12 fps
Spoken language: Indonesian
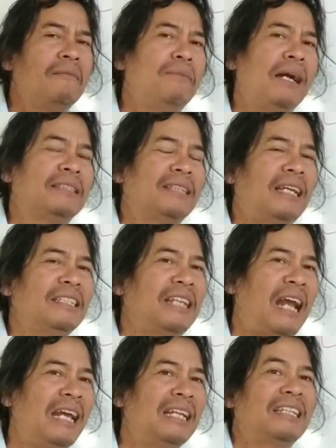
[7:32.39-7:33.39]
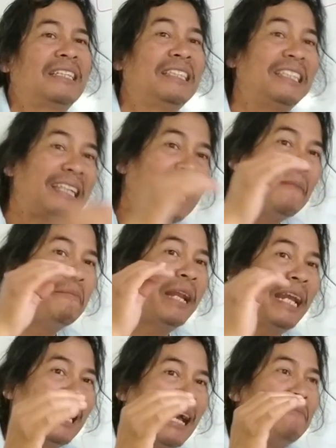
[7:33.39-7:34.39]
bangsa Israel ketika
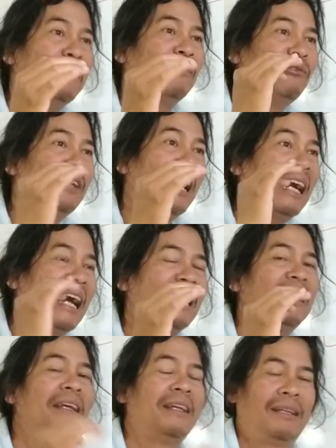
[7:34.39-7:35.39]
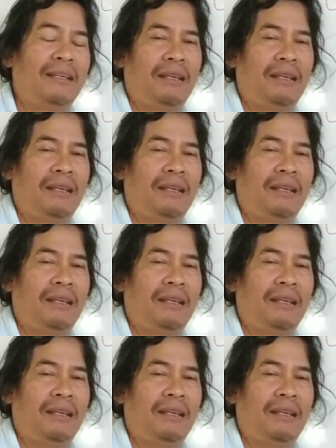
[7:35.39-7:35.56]
mereka menggunakan